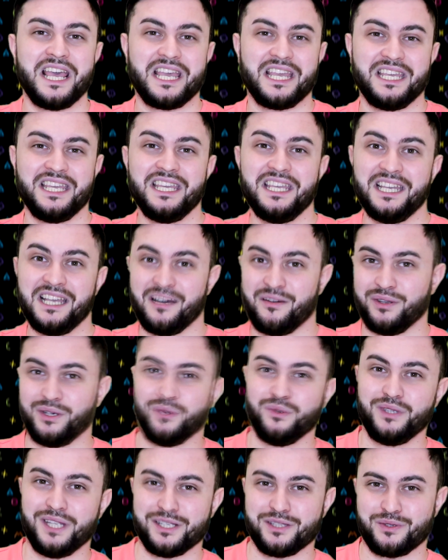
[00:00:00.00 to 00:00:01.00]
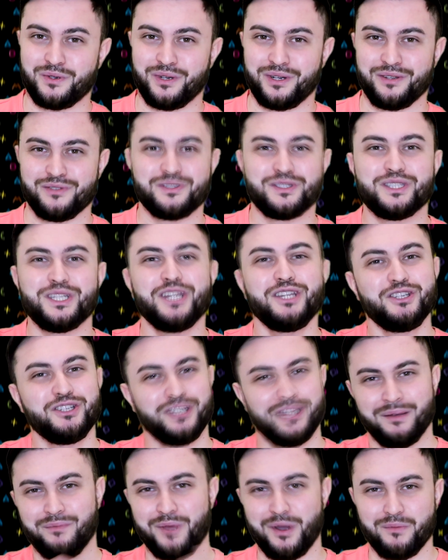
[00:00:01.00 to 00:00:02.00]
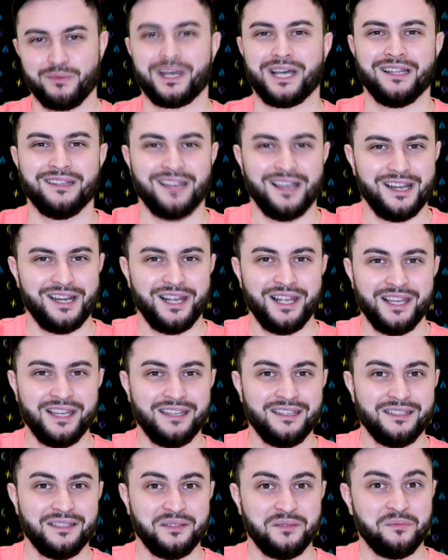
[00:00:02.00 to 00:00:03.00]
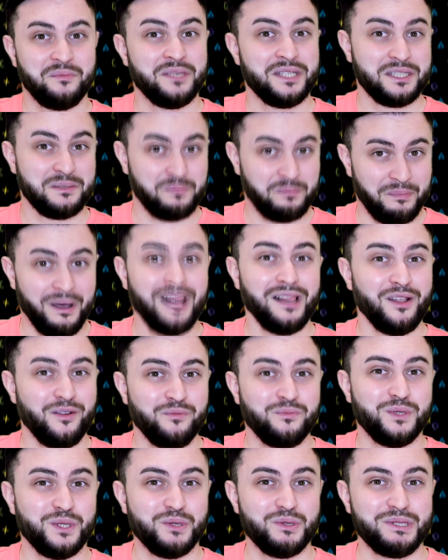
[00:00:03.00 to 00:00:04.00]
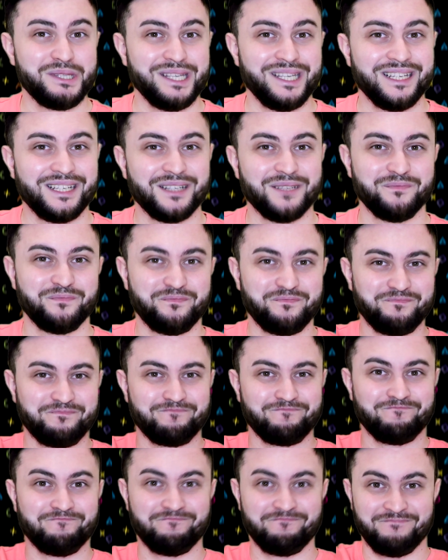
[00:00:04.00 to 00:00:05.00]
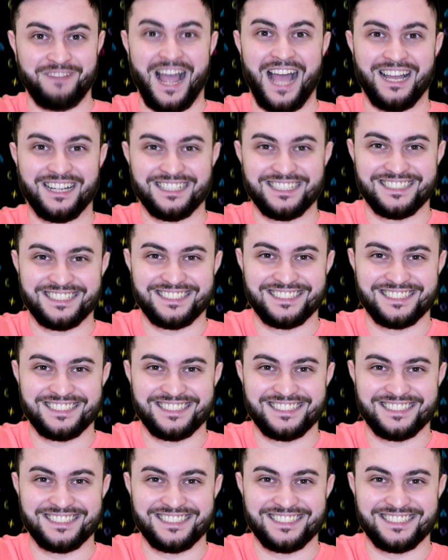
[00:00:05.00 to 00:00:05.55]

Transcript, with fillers: И говорю до скорой встречи на моем канале Беспала Мьюзик. На!